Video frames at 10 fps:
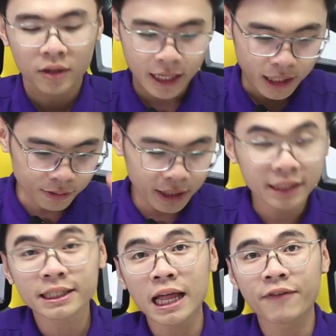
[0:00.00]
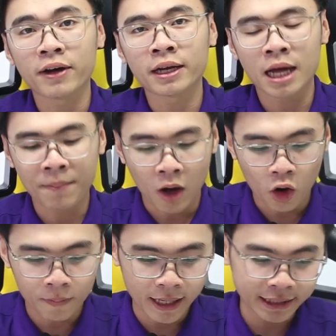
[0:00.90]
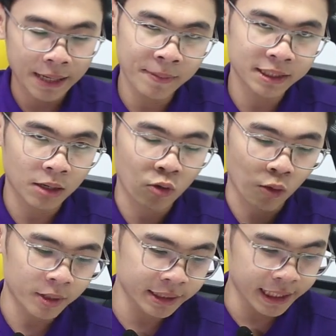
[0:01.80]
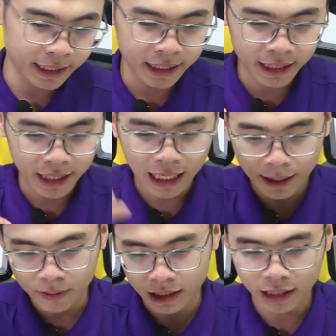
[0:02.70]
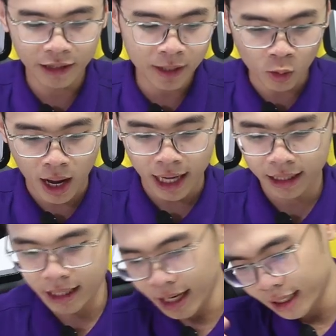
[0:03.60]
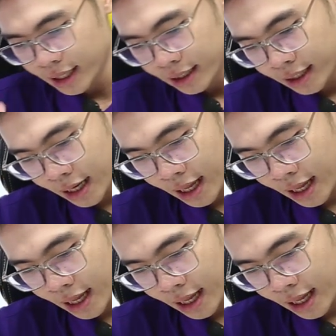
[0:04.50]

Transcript: Ok, đầu tiên sẽ là phần mở hộp để xem bên trong hộp những gì Thì anh em có thể nhìn thấy bên ngoài thì đây Thì